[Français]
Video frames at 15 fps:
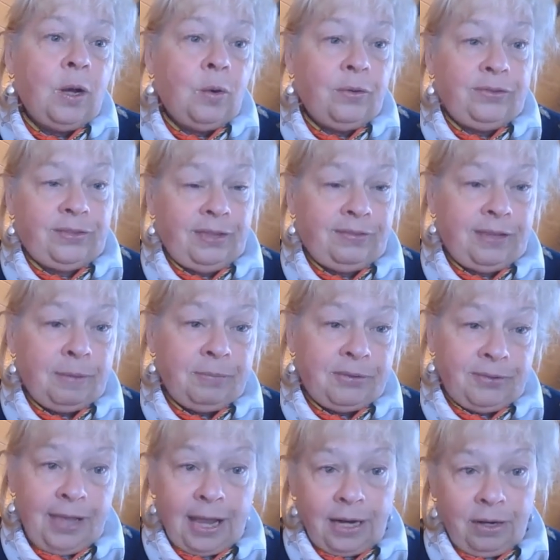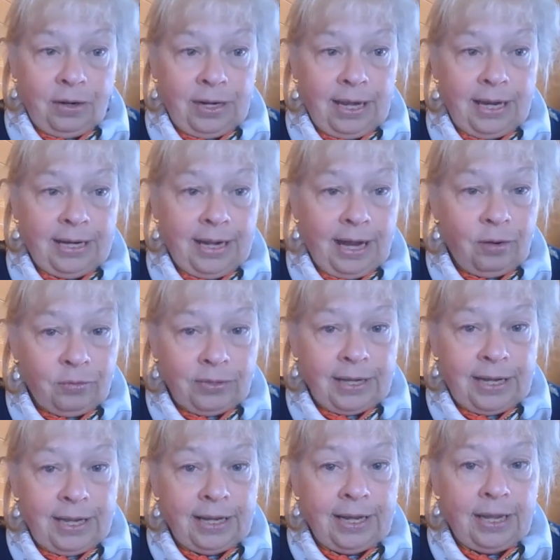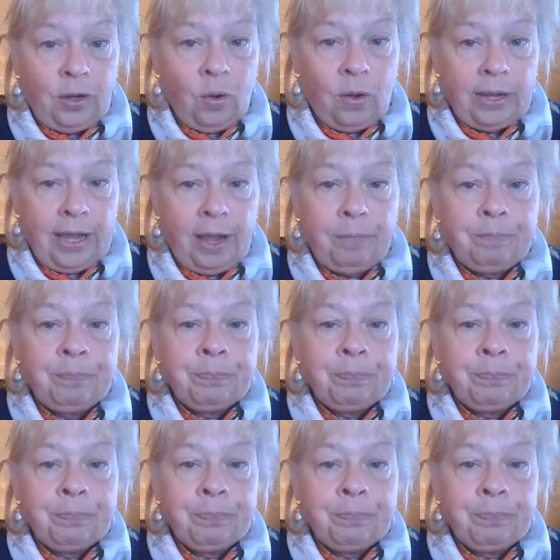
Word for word: au XVIe siècle, qui est le calendrier grégorien,